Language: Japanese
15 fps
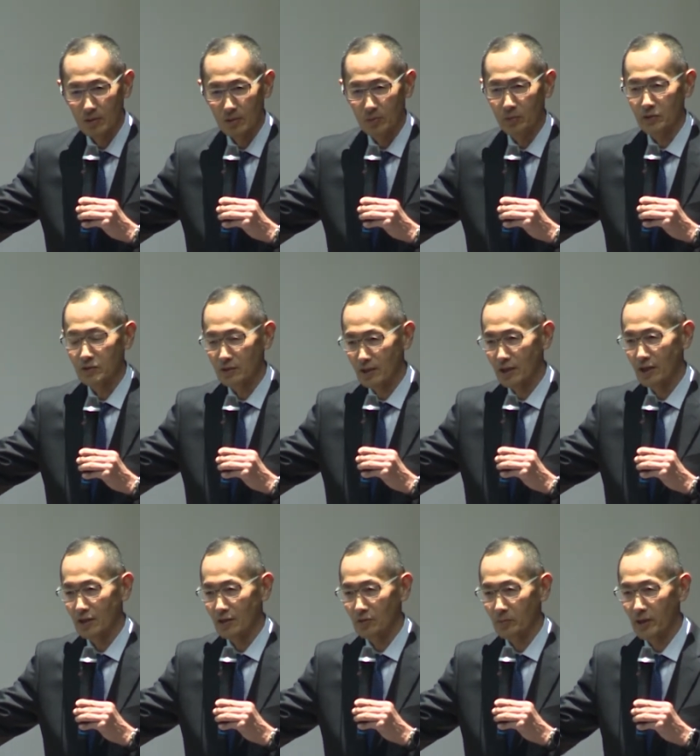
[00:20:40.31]
思っ
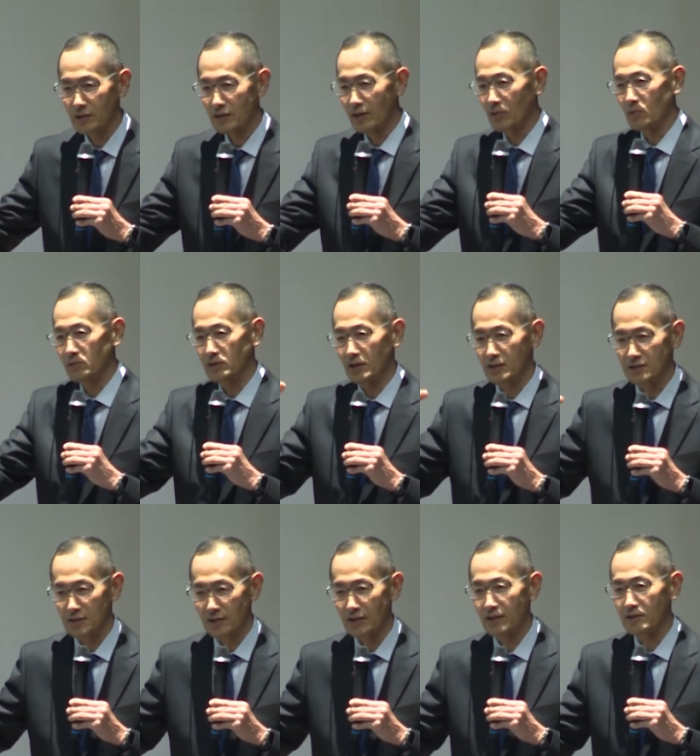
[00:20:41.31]
てあのバッター交代
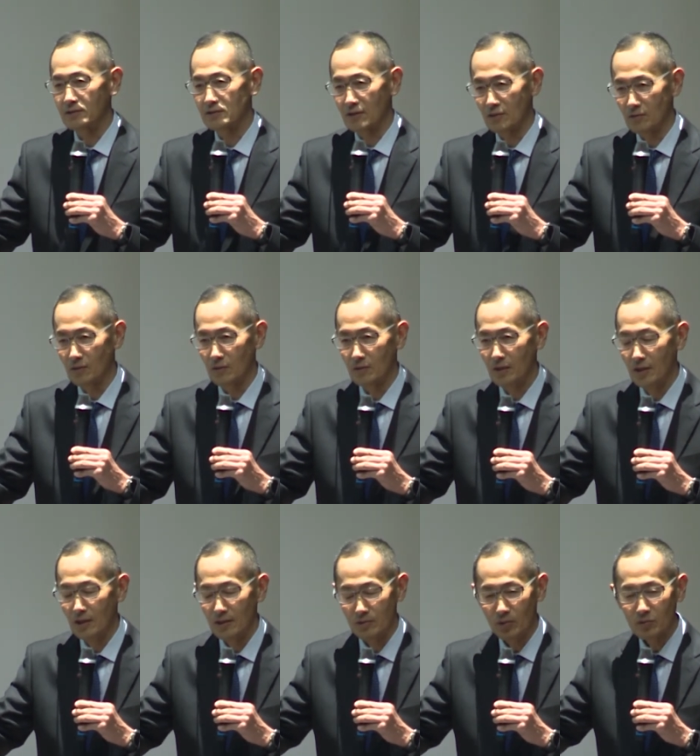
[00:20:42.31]
じゃないですけど
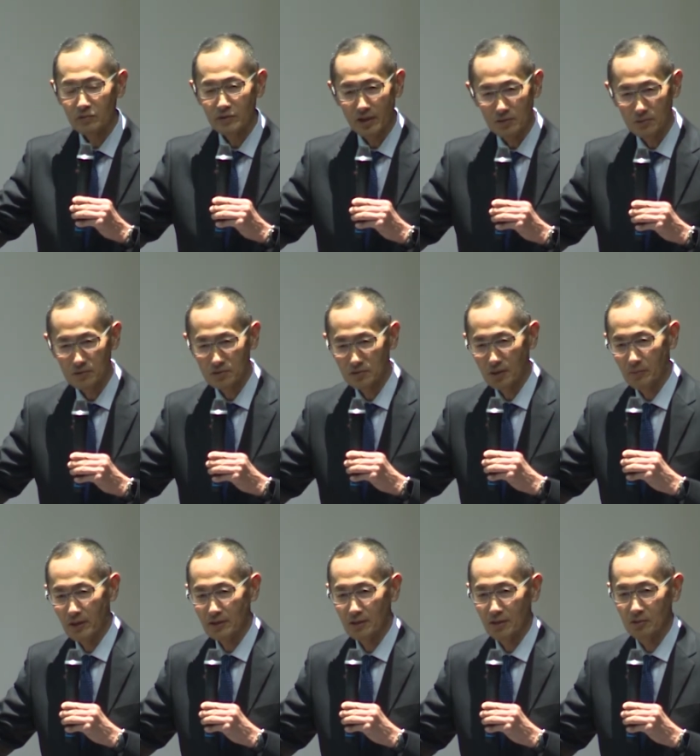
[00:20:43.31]
どんな優秀な
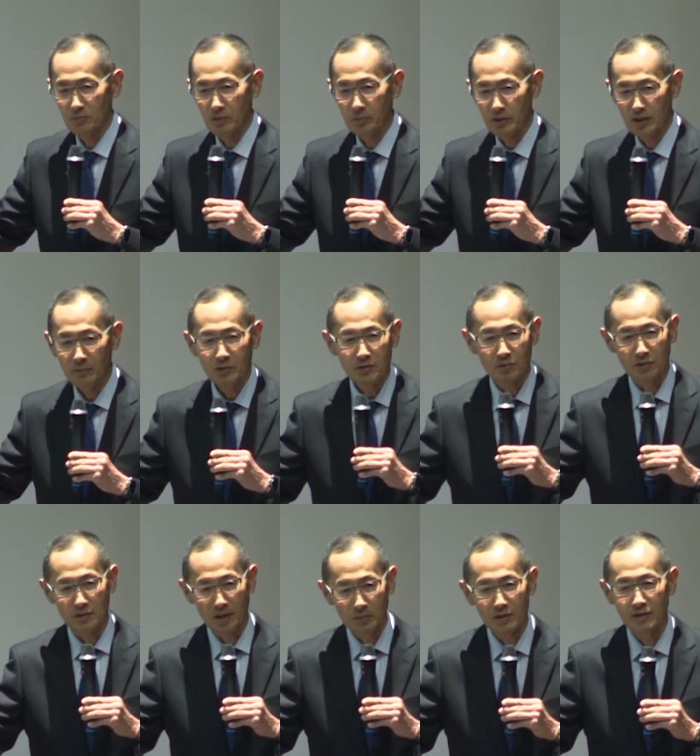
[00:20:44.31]
バッターでもやっぱりダメな時は
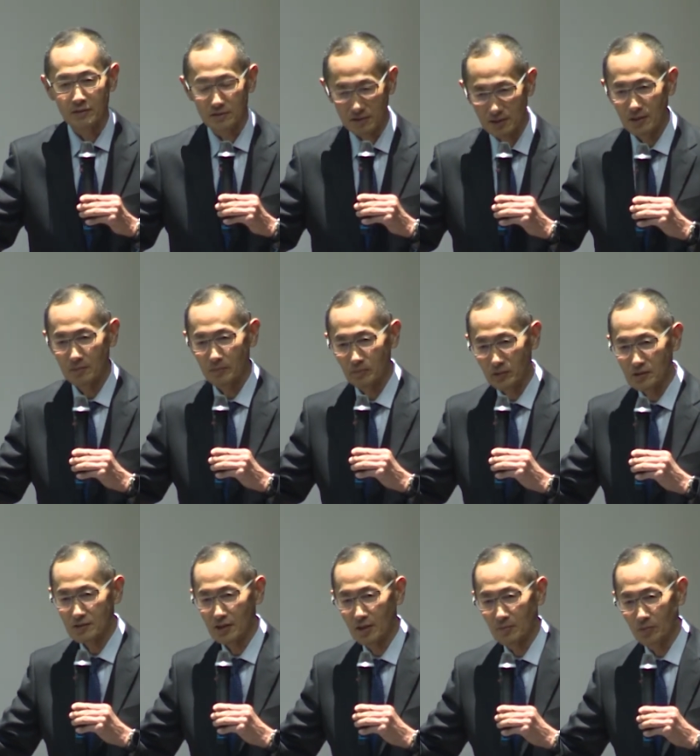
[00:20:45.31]
ダメなんですね
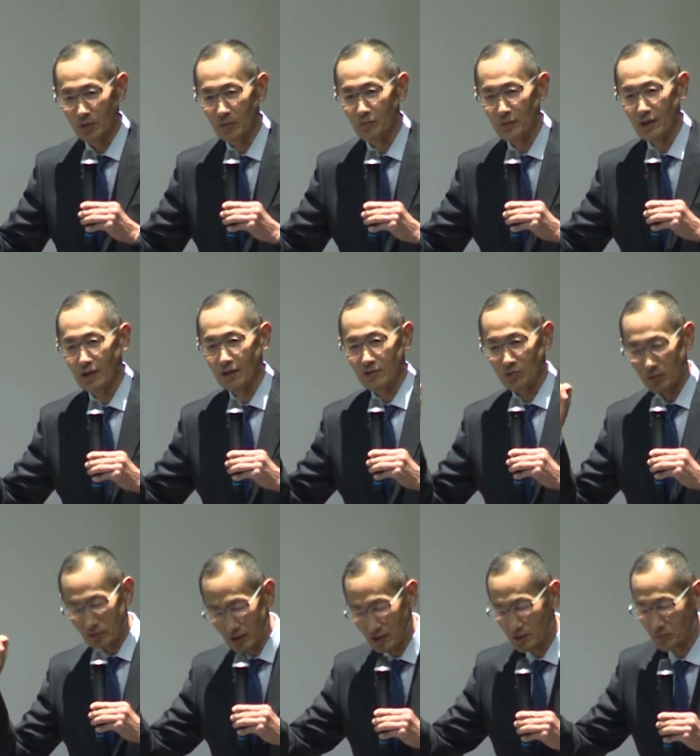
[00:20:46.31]
ピッチャーもどん
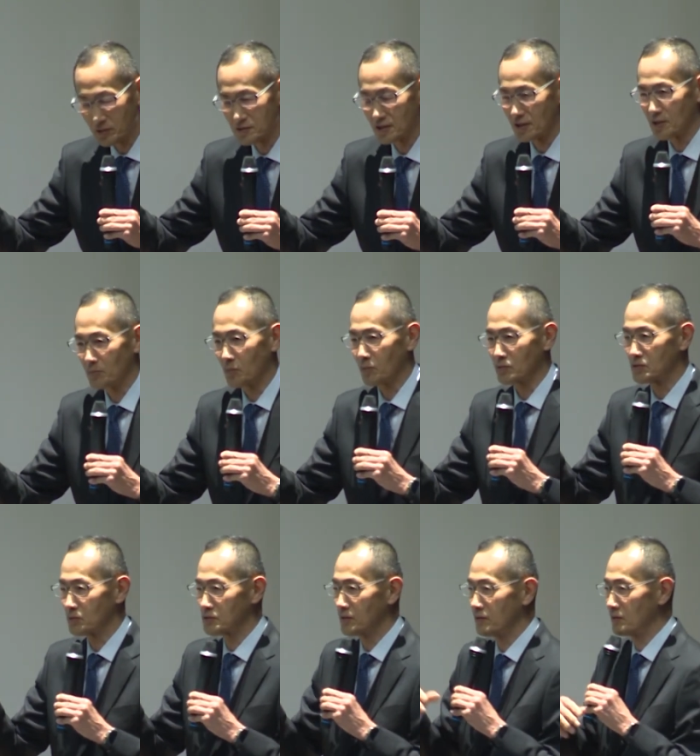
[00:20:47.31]
ないいピッチャーでも
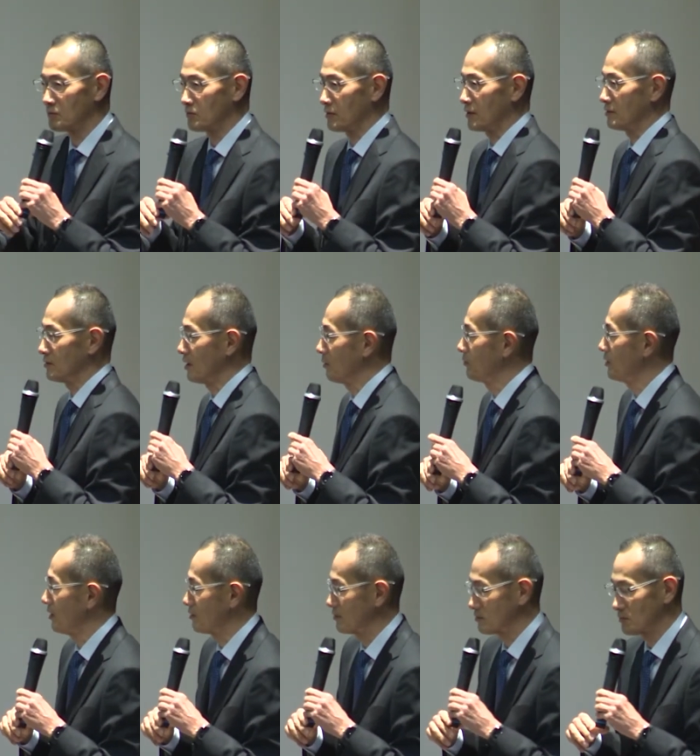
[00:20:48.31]
調子悪い時はダメ
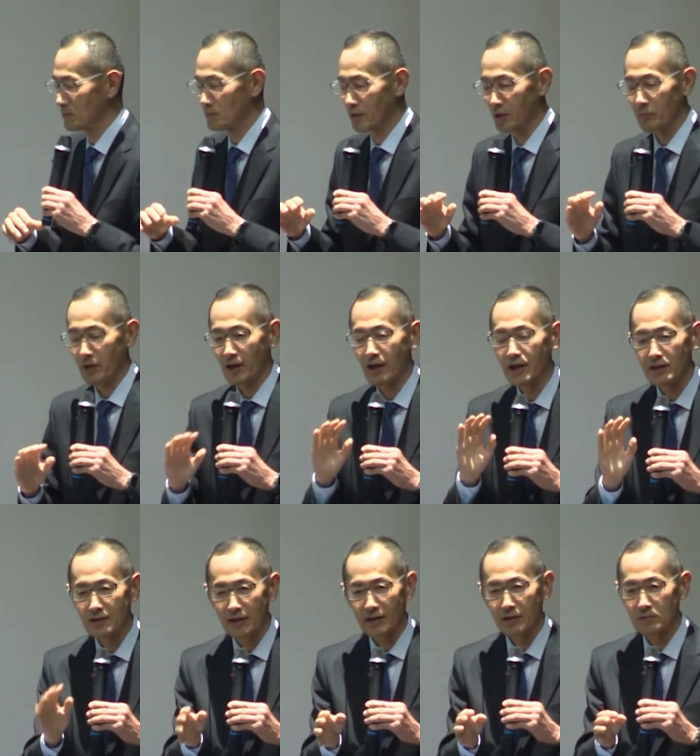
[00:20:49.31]
だそういう時はやっぱり変え
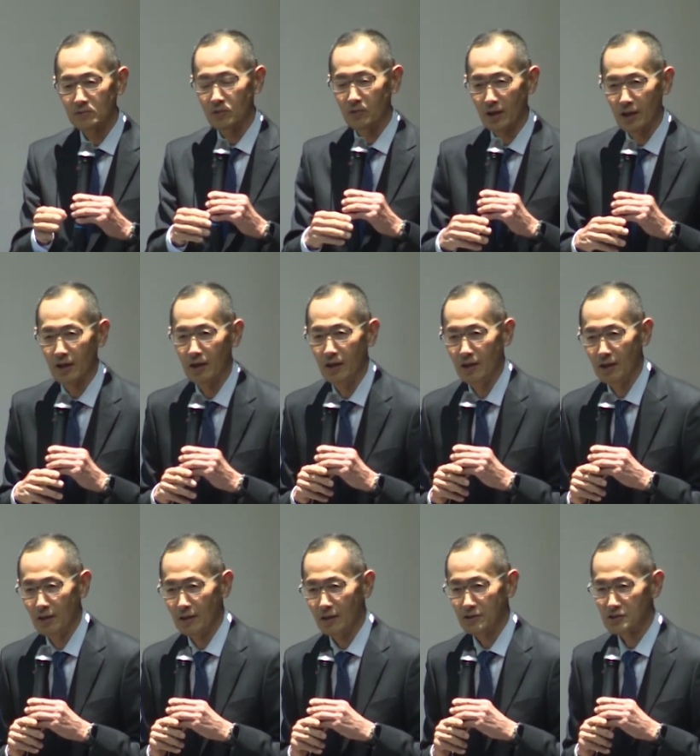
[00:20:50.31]
てあげるのが
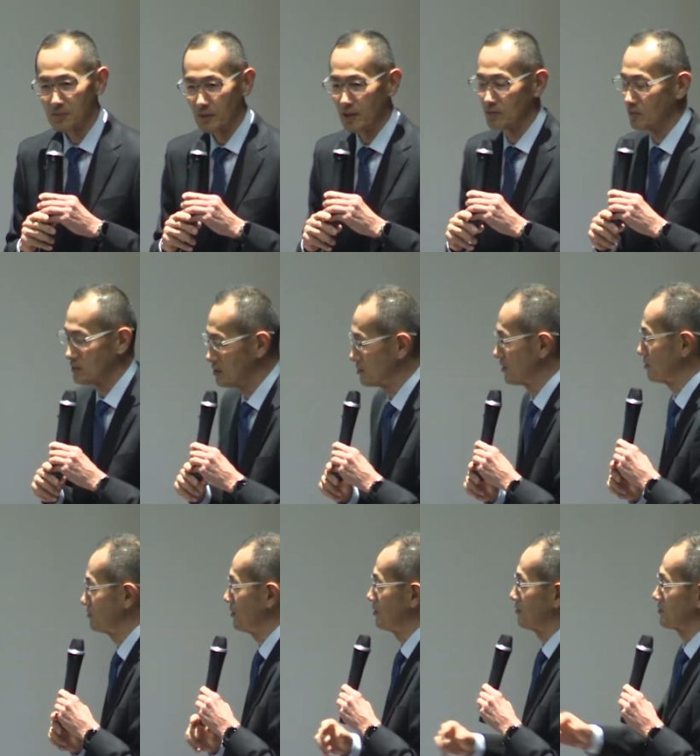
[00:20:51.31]
一番のいい
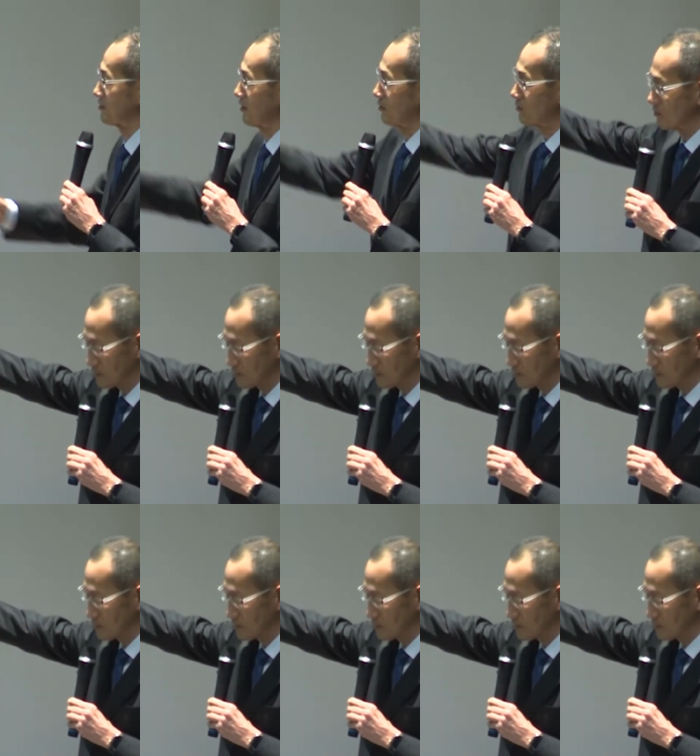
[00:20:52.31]
策なんですがこ